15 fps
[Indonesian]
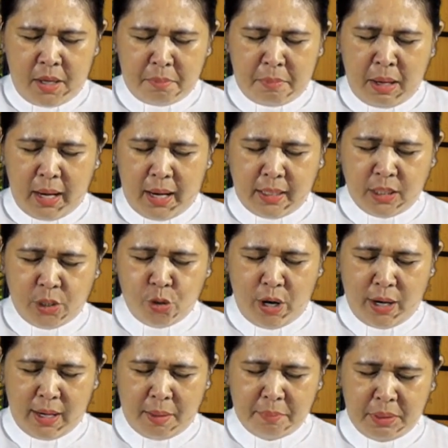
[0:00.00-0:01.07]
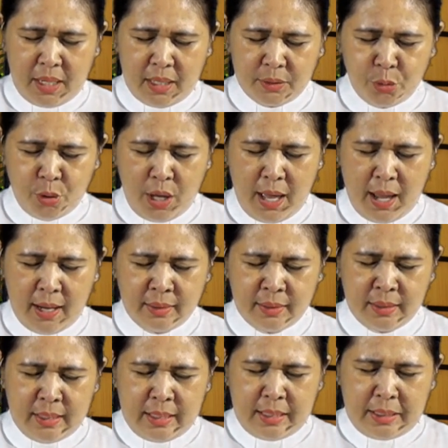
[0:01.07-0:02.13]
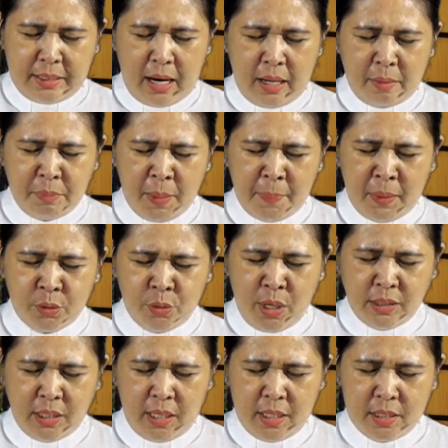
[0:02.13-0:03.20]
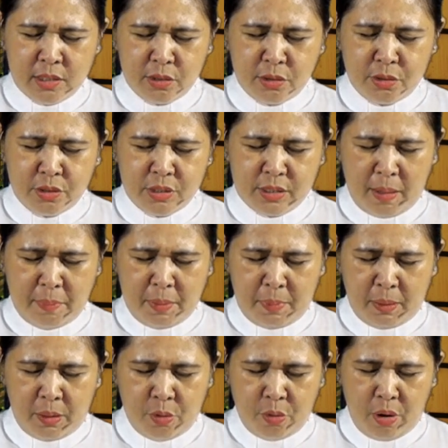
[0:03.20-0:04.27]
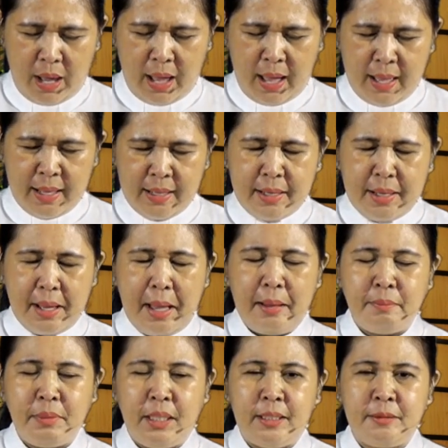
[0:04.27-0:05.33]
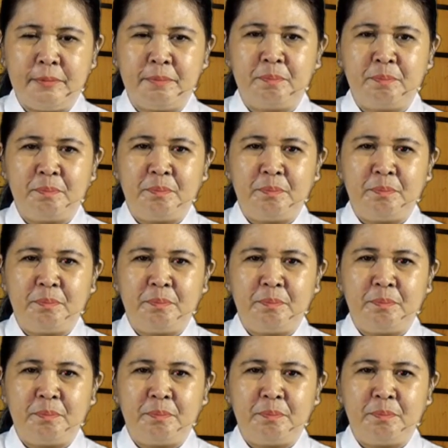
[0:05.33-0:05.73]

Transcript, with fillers: Maka ini doa kami ya Tuhan, dalam nama Tuhan Yesus kami berdoa. Amin.